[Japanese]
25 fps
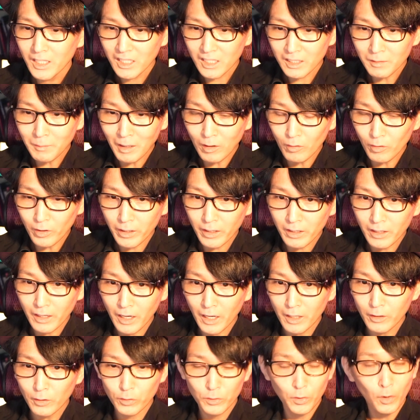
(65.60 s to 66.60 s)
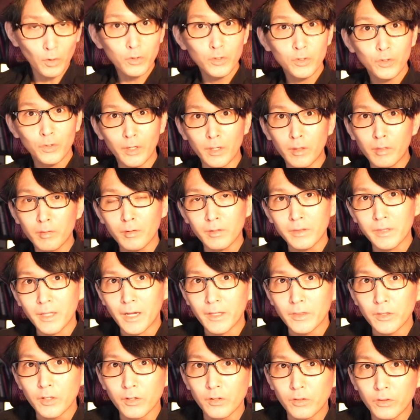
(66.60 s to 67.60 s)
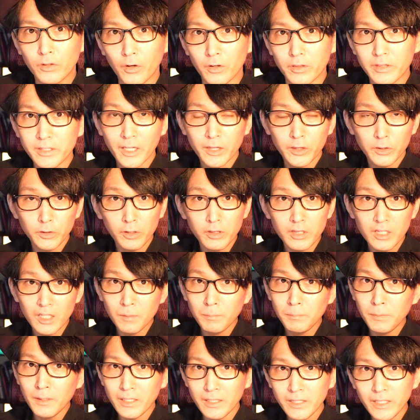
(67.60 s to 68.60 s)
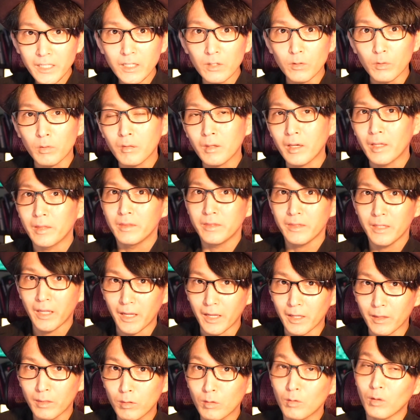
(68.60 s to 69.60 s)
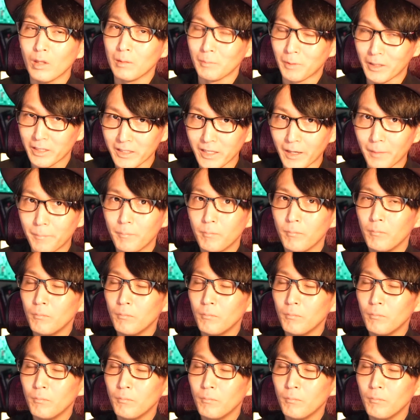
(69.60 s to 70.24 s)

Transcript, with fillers: で、まあ、これ、あの、どういうふうに作ったかというと、チャット GPT を使って作りました。